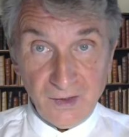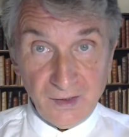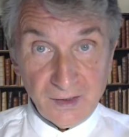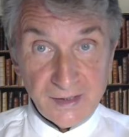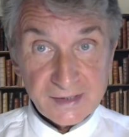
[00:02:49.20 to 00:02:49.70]

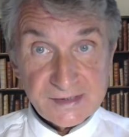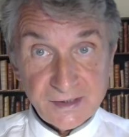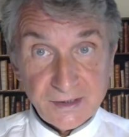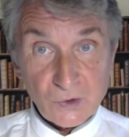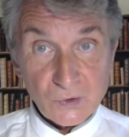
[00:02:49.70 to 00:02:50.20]

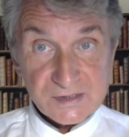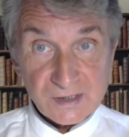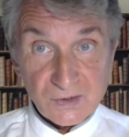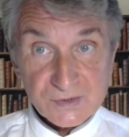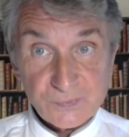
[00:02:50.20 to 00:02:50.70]
L'exil au
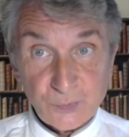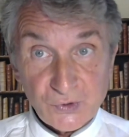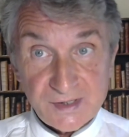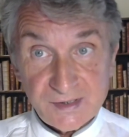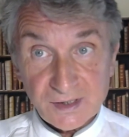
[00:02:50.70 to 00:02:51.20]
sens
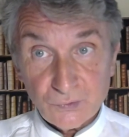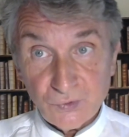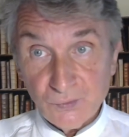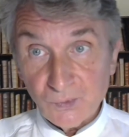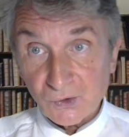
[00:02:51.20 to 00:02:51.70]
poétique
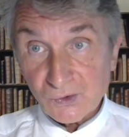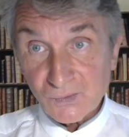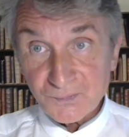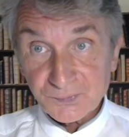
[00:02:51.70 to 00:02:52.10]
du mot